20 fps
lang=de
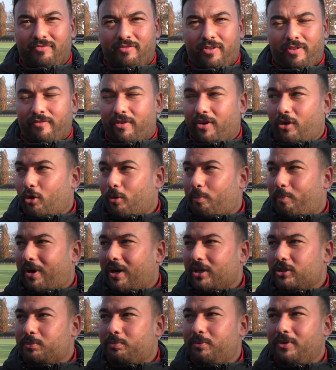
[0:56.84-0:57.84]
Wenn wir noch ein
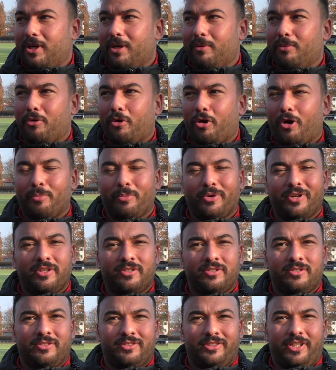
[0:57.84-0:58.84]
paar Spieler
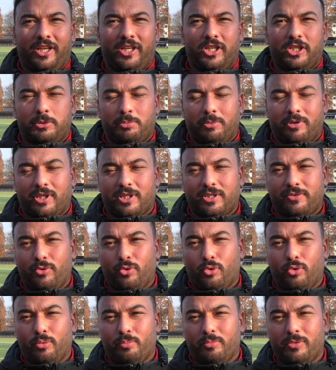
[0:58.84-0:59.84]
bekommen, denke ich mal, dass
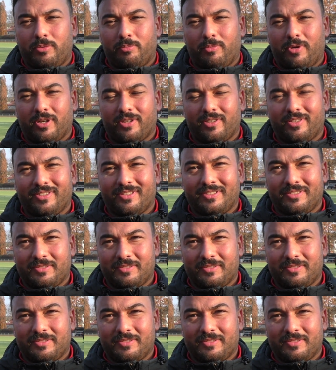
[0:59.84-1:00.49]
wir oben mitmachen.